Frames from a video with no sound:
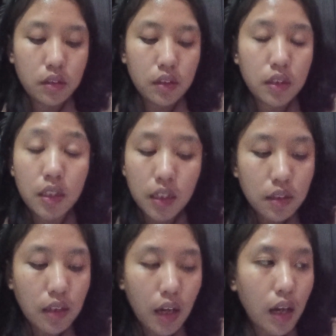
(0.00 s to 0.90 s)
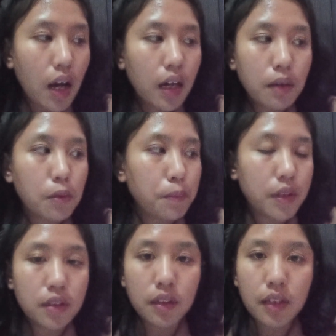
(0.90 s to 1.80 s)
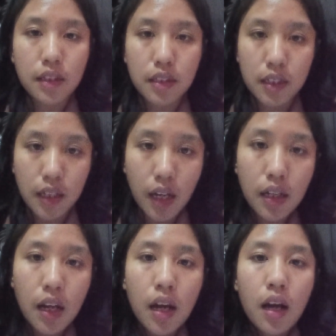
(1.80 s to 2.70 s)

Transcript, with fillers: di sini saya akan mempresentasikan